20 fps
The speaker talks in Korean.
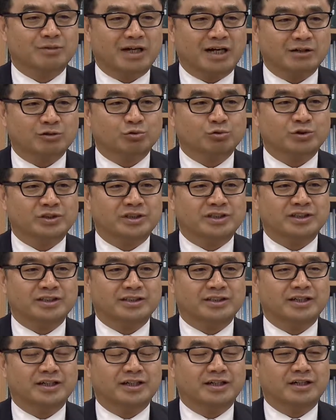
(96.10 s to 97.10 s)

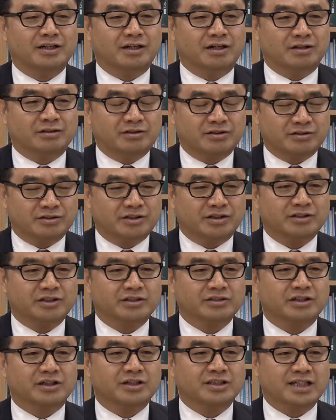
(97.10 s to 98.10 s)
가중치, 어, 특정
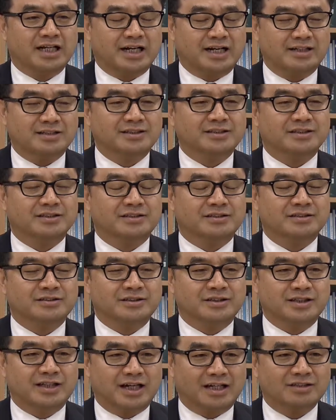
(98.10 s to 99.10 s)
영역을 잘하는 것
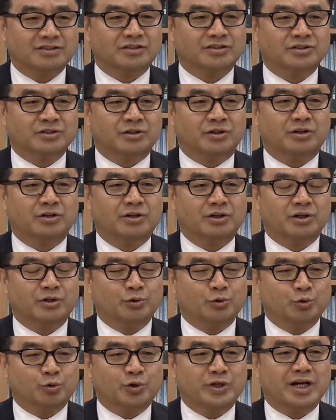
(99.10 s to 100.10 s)
등을 따져서
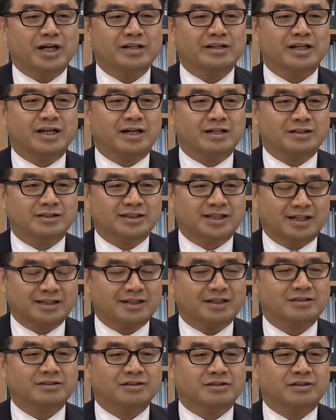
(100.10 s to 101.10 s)
유리한 대학을
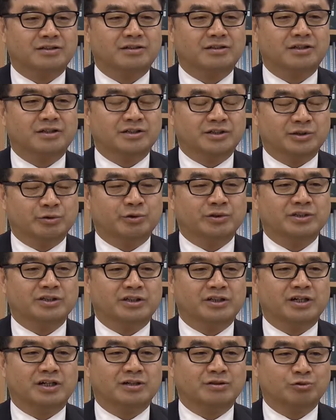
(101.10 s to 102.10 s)
찾아서 지원
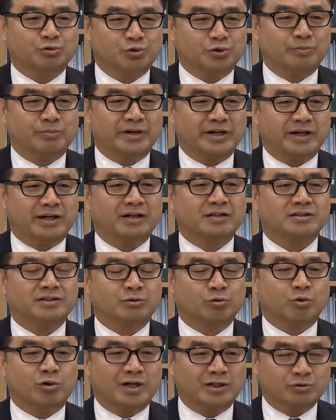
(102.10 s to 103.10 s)
전략을 수립해야
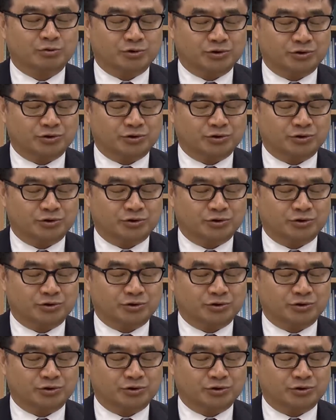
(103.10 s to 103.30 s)
성공할 수